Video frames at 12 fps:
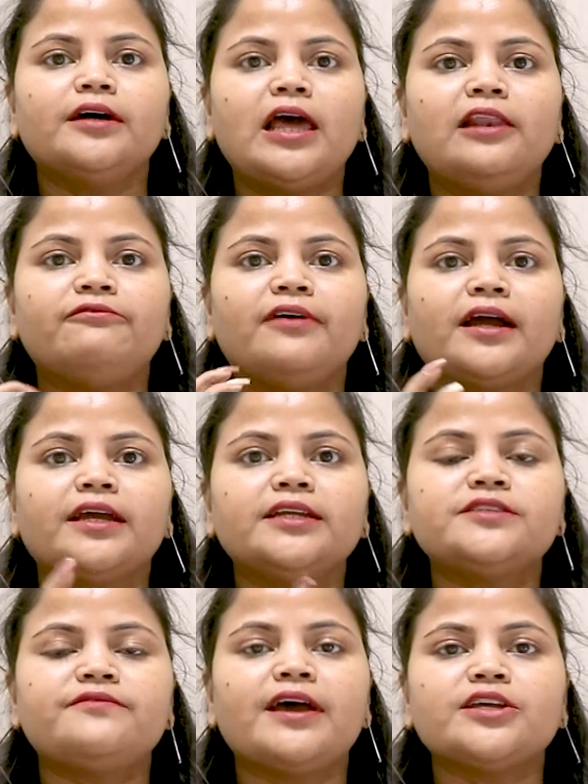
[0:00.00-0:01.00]
अल्फा
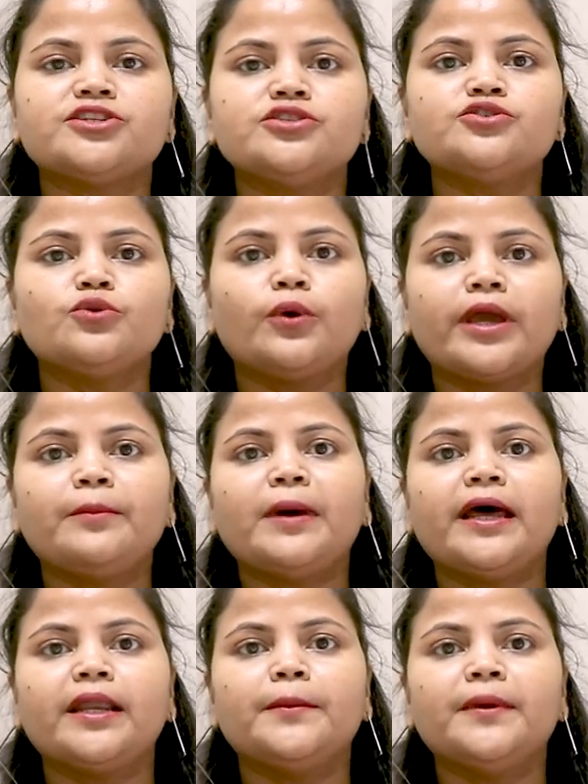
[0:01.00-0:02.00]
किड्स फैशन शो के
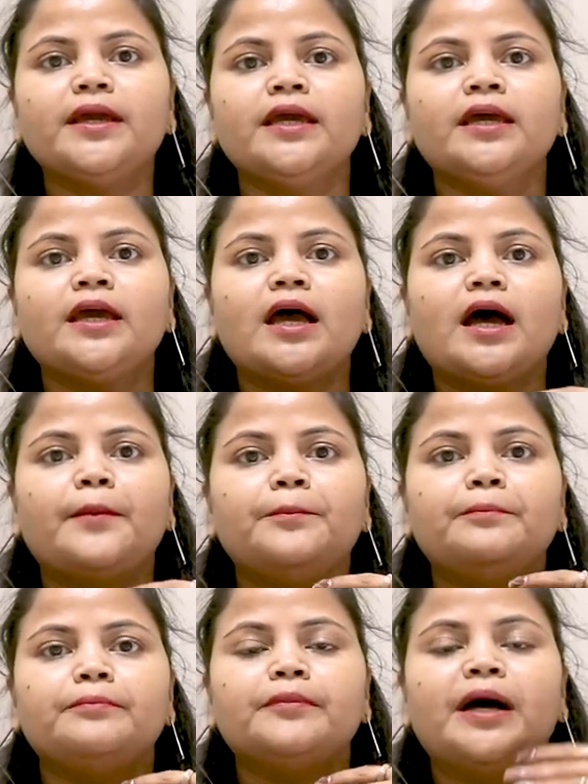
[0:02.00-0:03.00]
बारे में हम
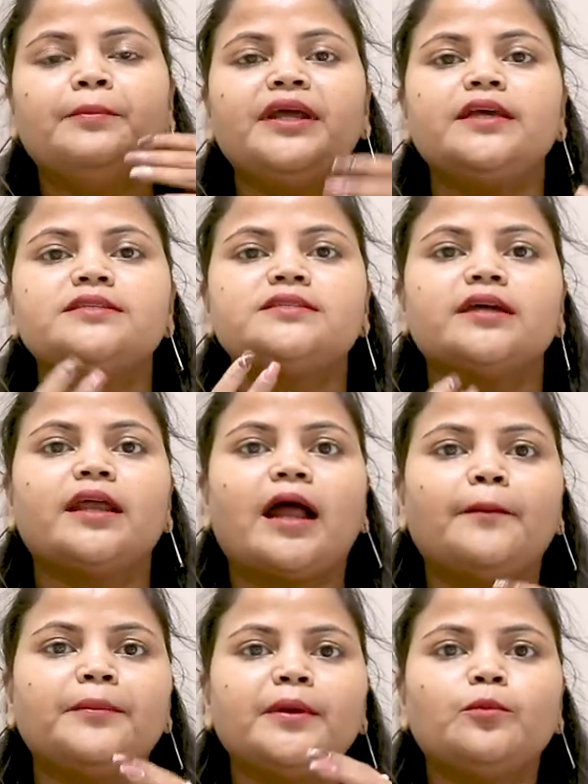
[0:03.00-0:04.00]
हमने
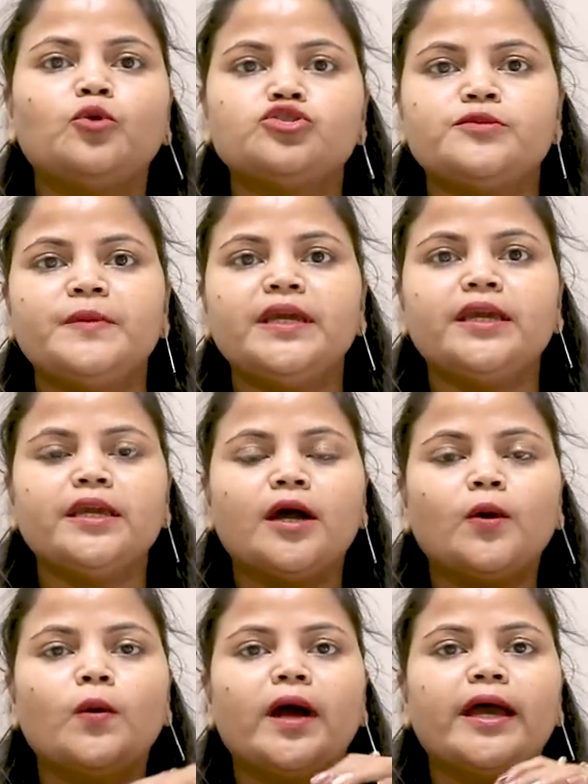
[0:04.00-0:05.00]
इंस्टाग्राम पे पोस्ट भी किया
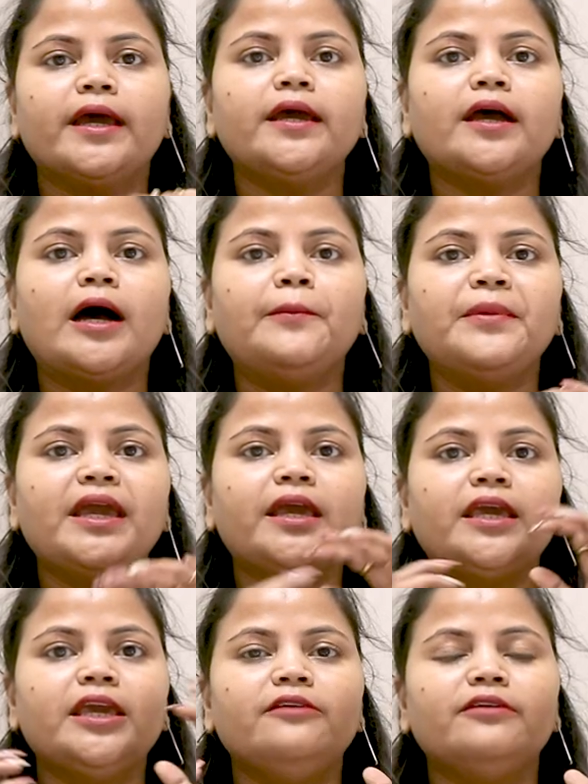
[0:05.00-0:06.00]
हुआ है हम
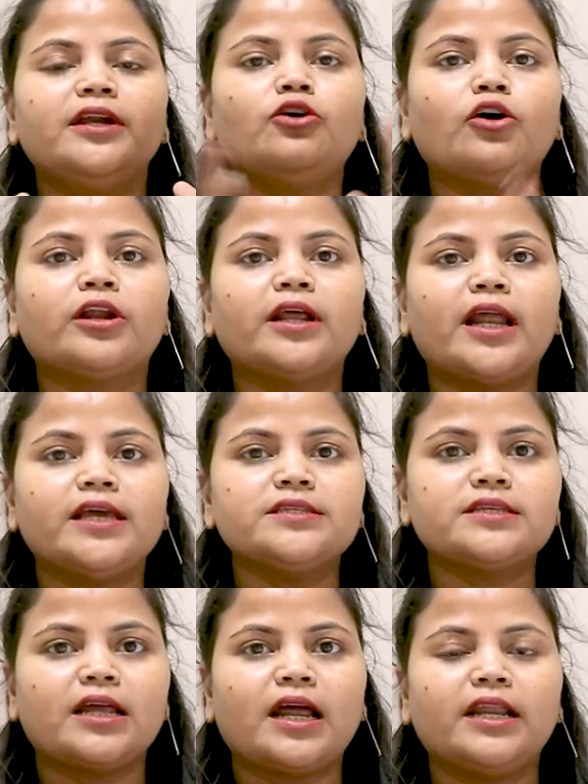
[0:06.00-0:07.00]
एक इवेंट
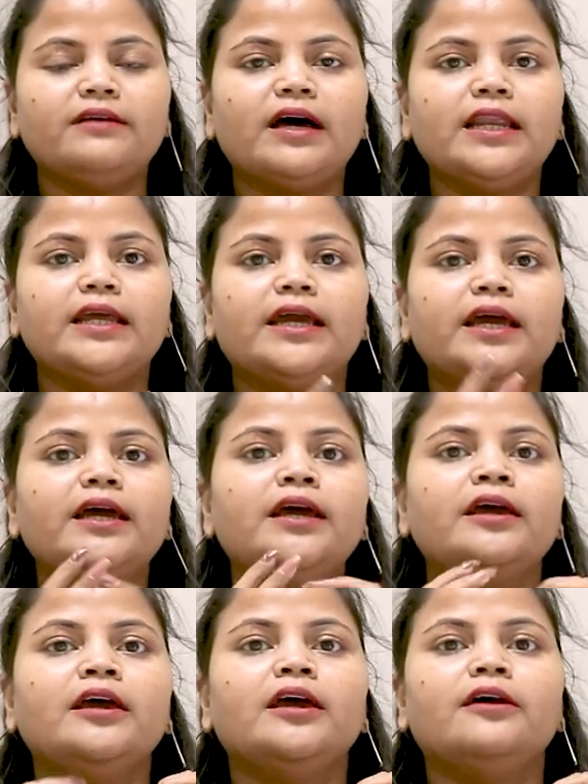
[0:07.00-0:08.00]
ऑर्गेनाइज कराने वाले हैं
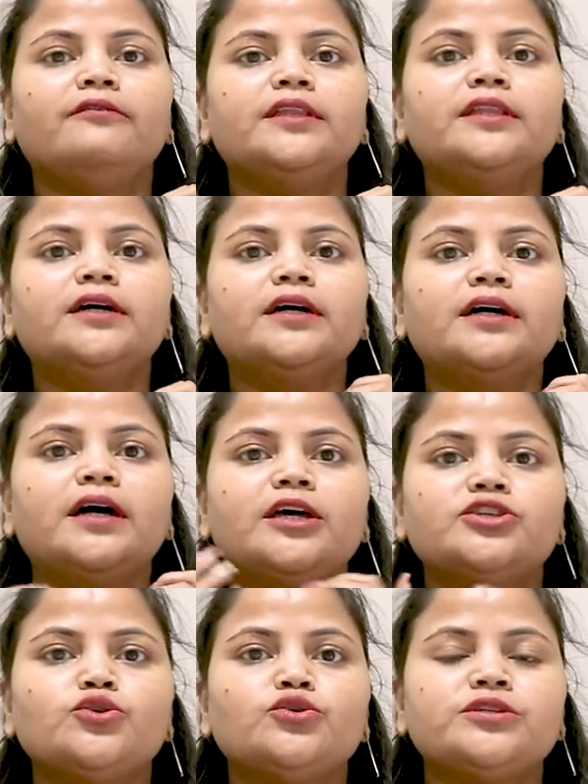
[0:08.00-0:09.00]
विद द
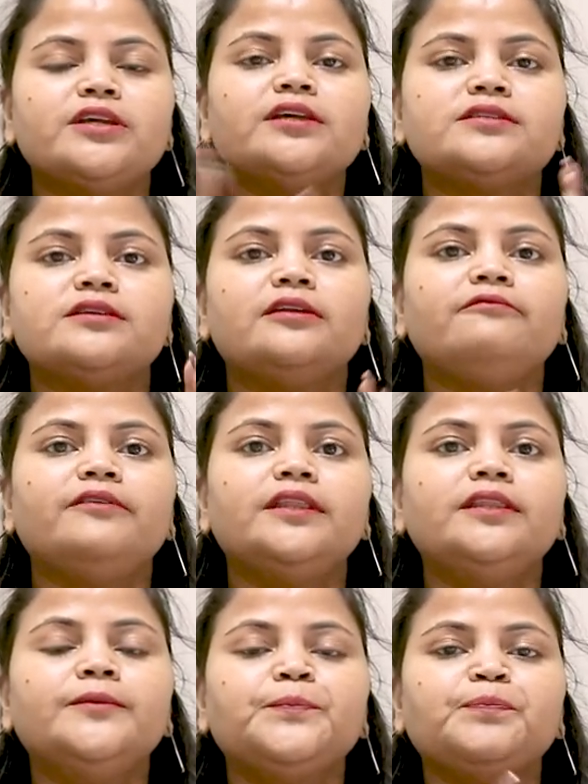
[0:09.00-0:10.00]
एसोसिएशन विद